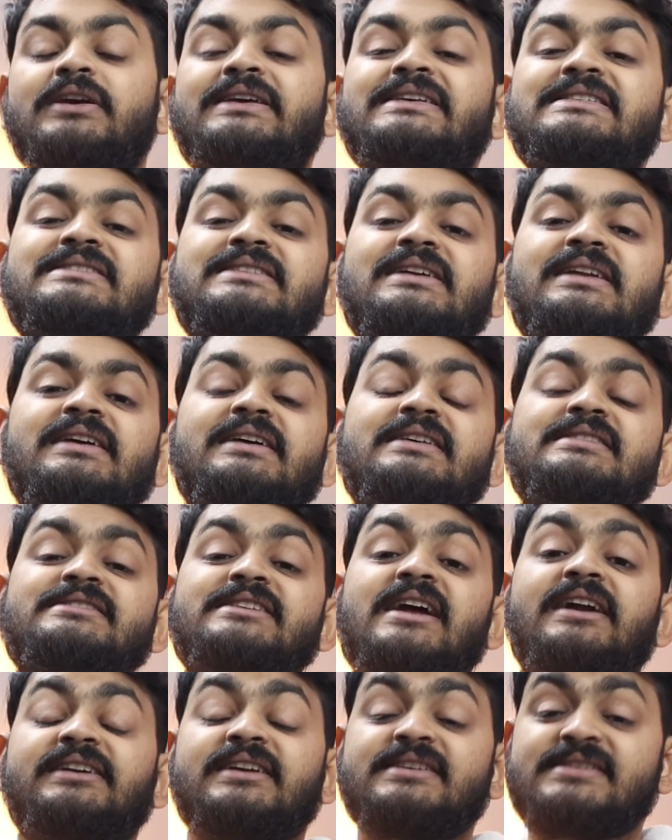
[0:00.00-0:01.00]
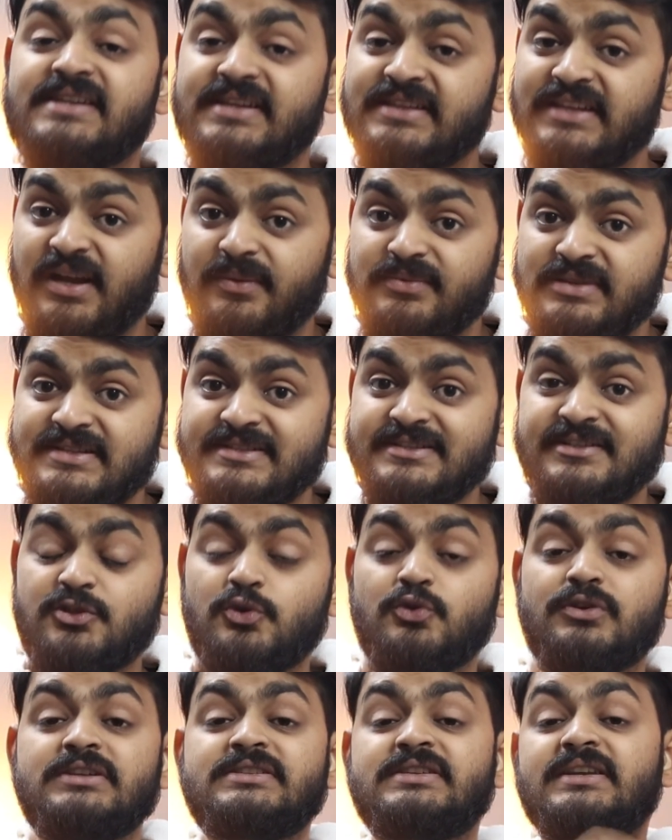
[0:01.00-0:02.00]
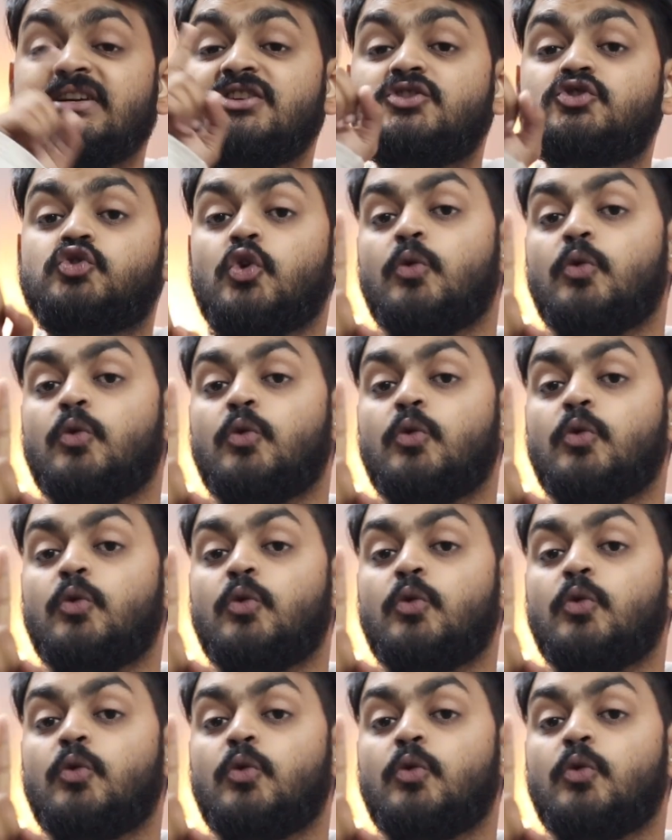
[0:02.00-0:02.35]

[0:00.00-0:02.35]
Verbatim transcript: किस तरह के सेक्टर्स के अंदर आप जा सकते हो और किस तरह की